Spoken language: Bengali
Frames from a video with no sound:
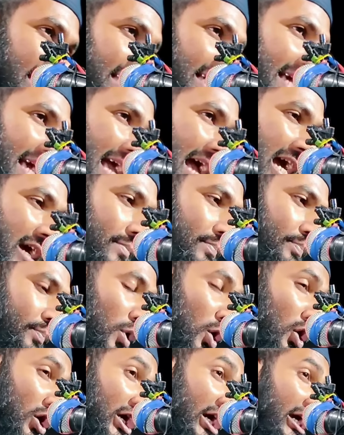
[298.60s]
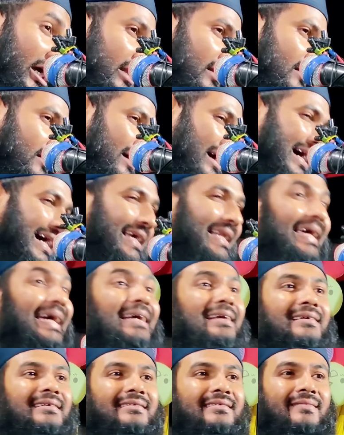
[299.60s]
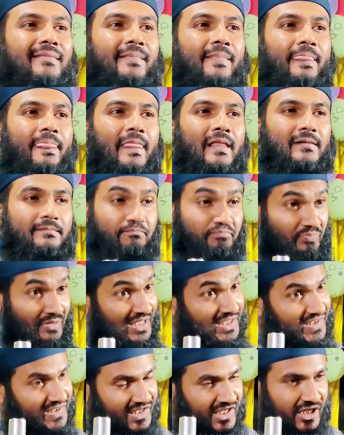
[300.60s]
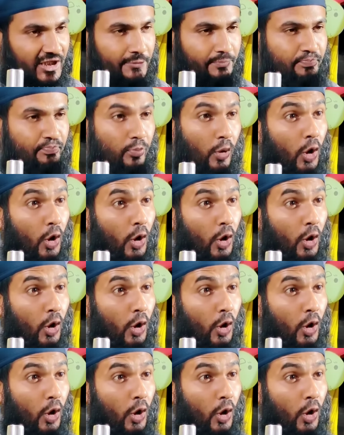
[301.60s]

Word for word: আছে এক ফকির আর এক মিসকিন